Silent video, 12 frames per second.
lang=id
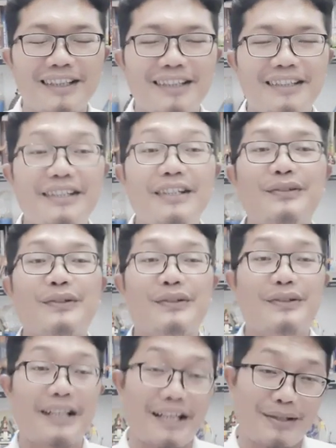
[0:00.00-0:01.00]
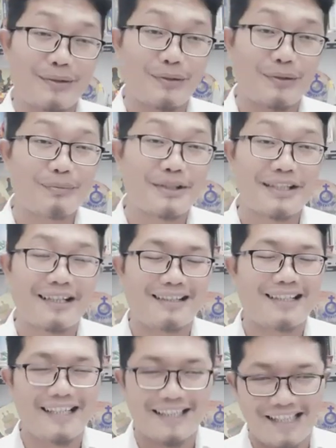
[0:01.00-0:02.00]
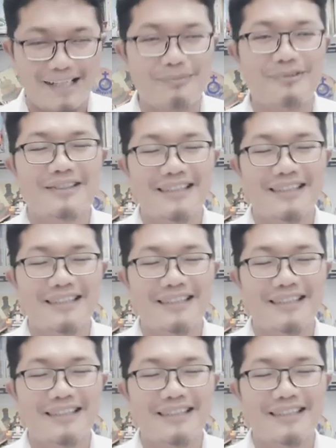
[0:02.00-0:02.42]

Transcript: kita Yesus Kristus menyertai kamu.